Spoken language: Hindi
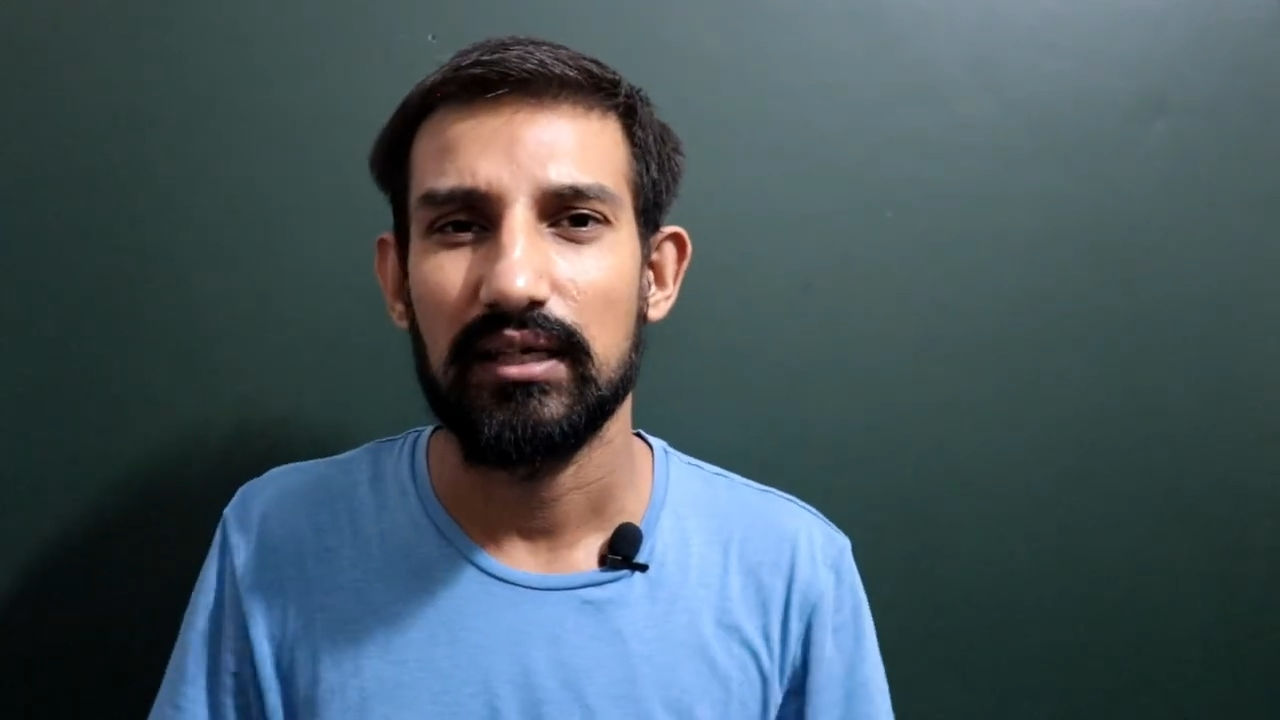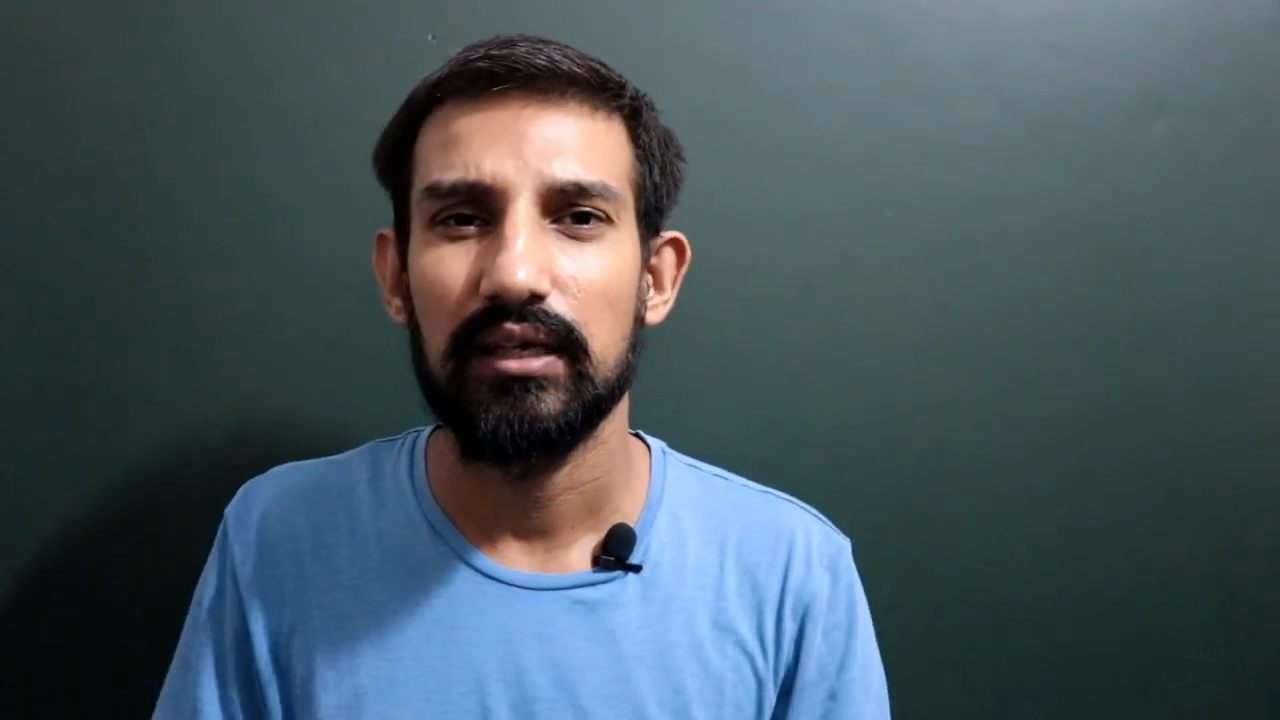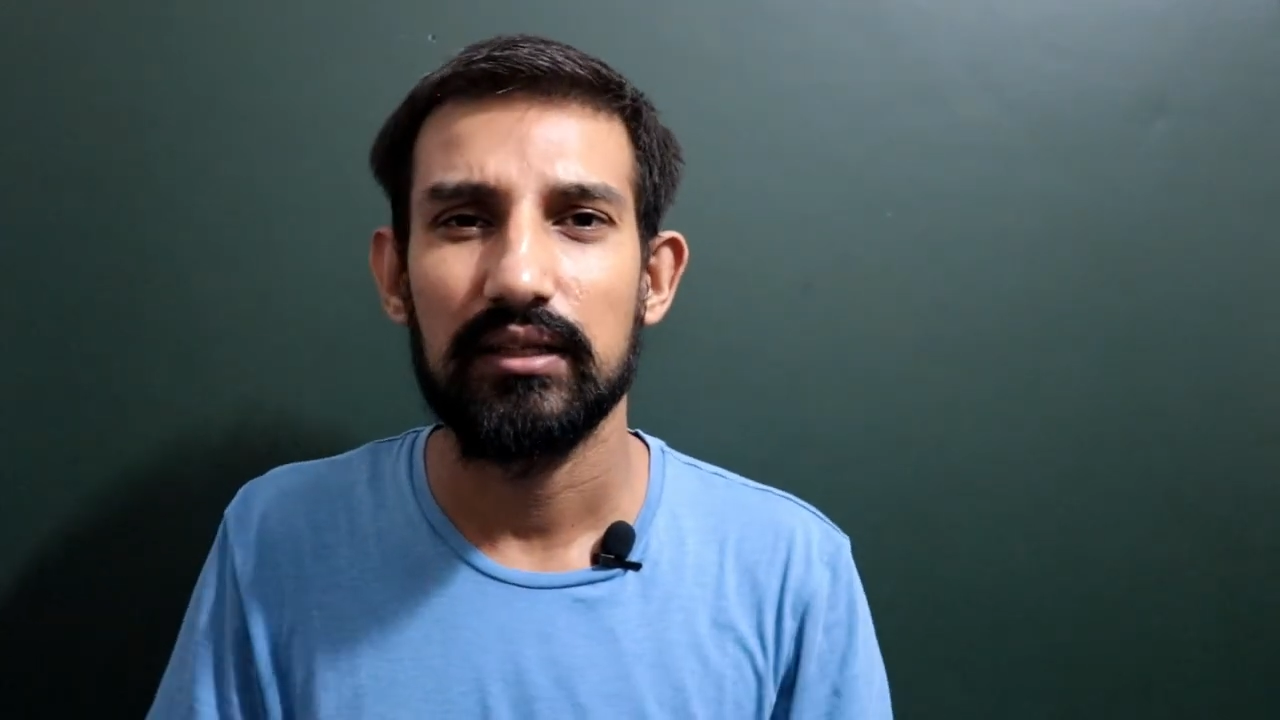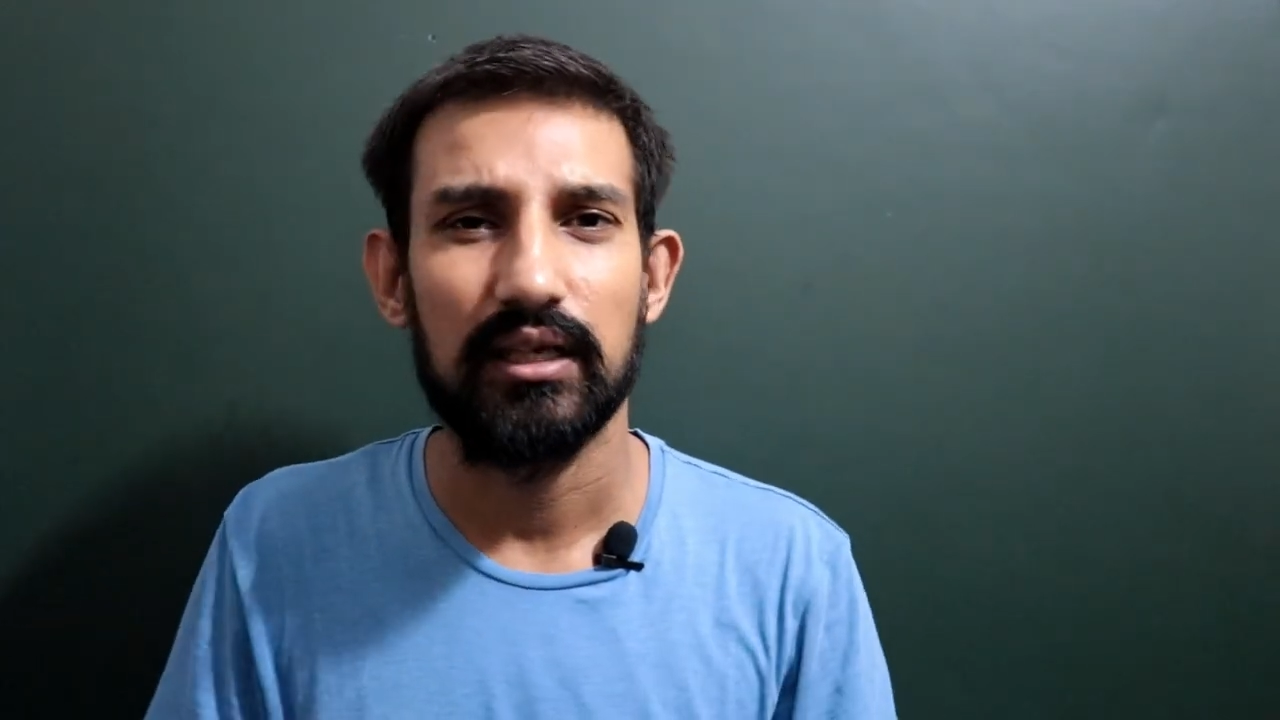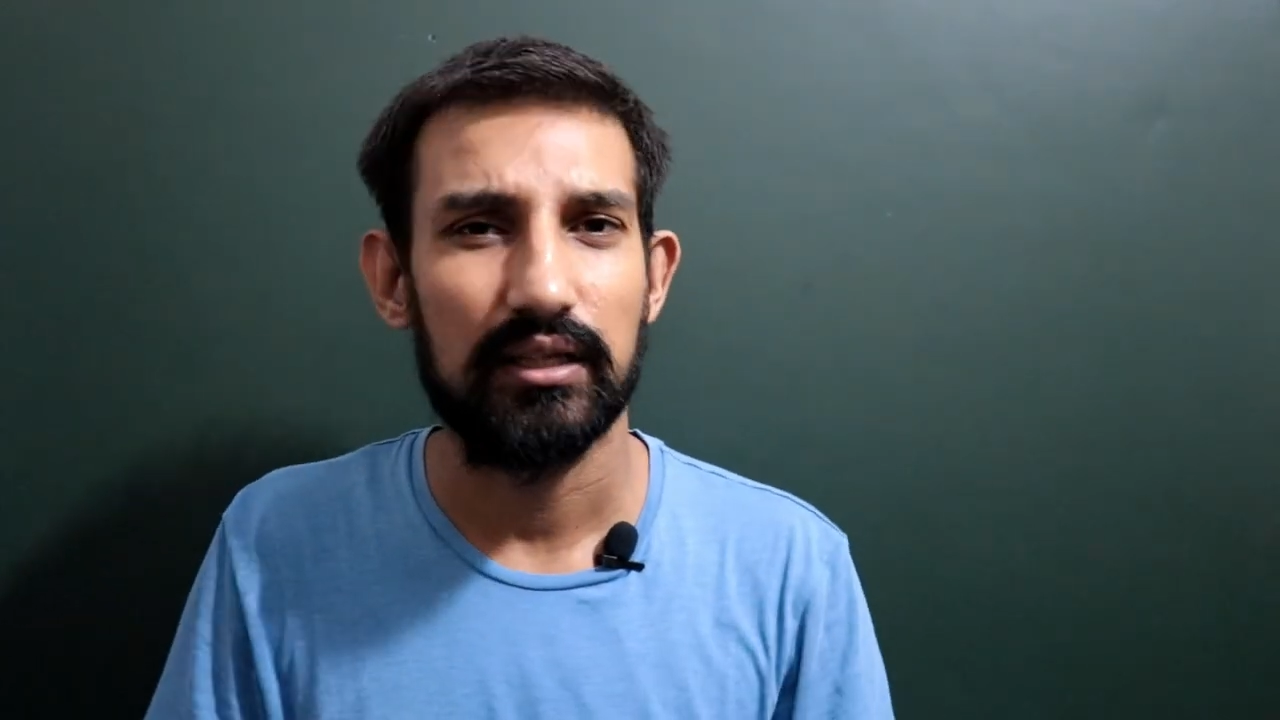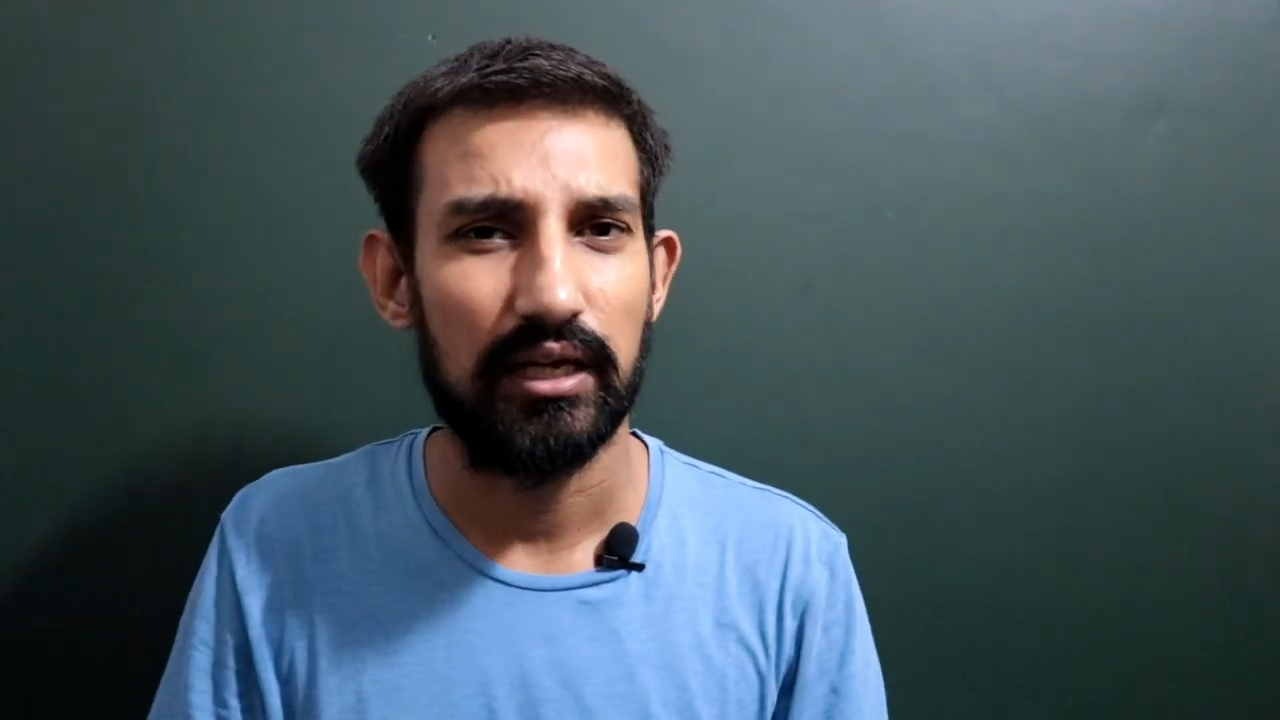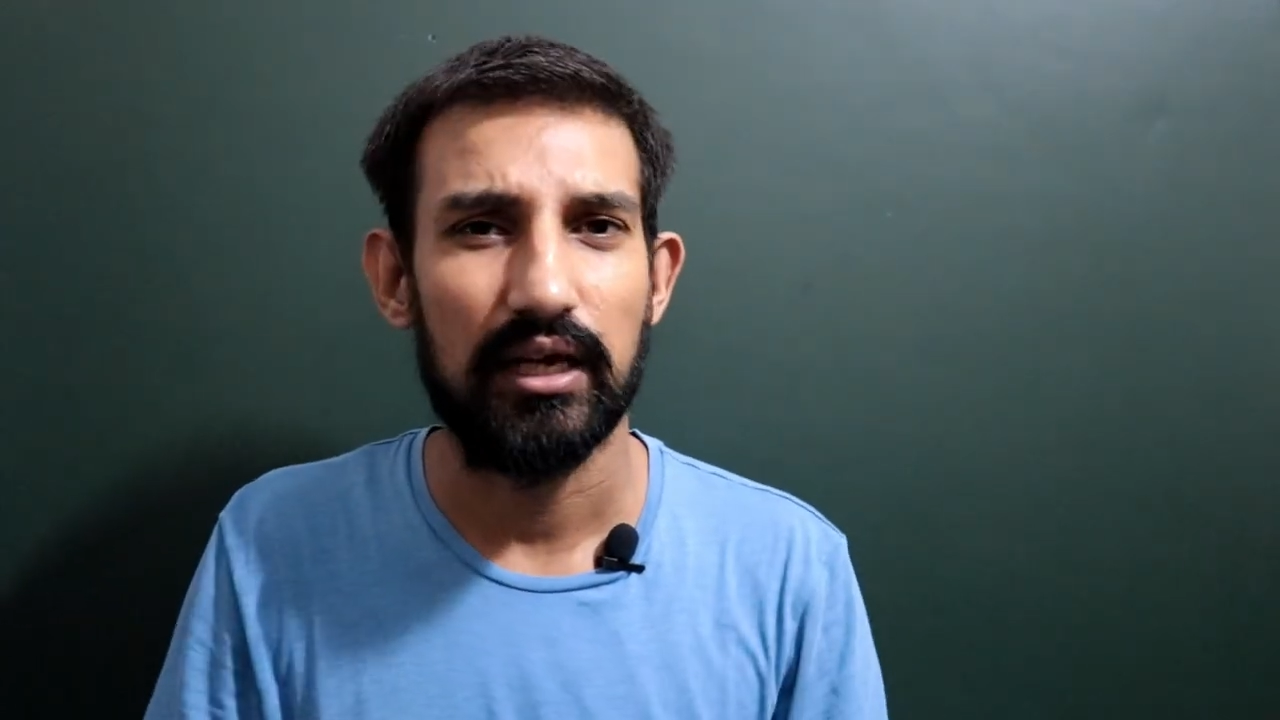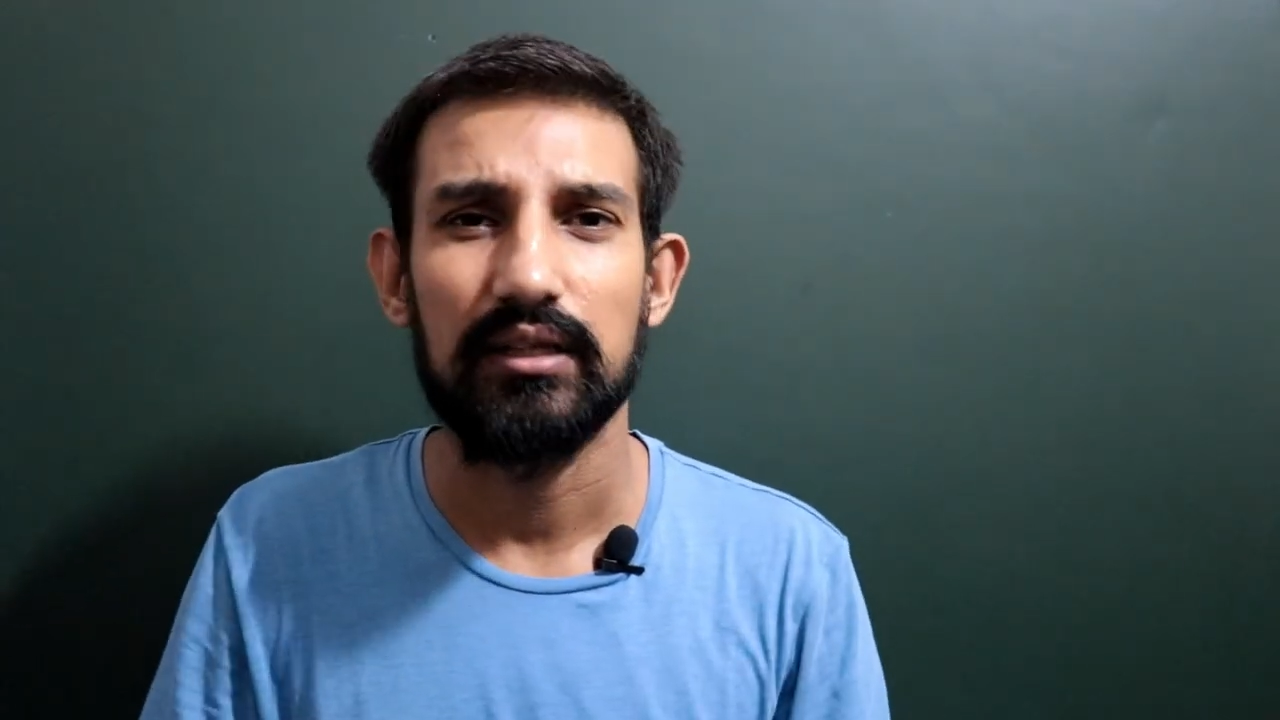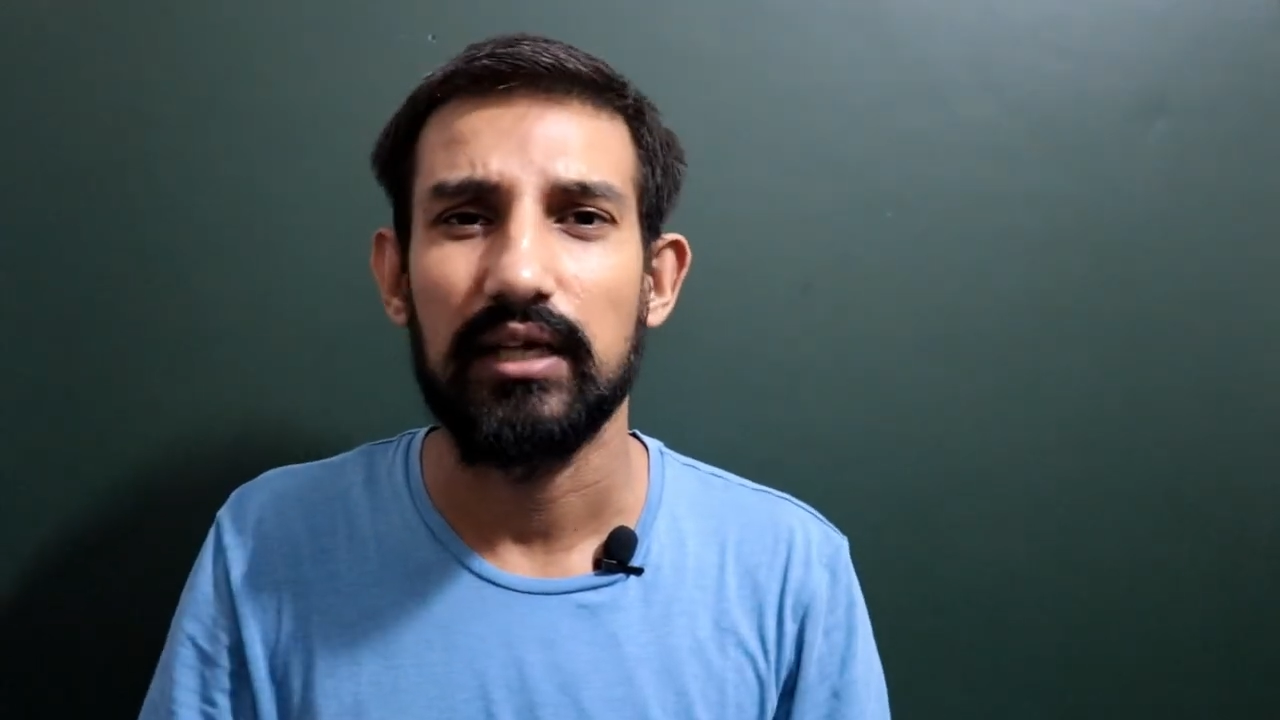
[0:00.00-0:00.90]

के लिए इतना था यार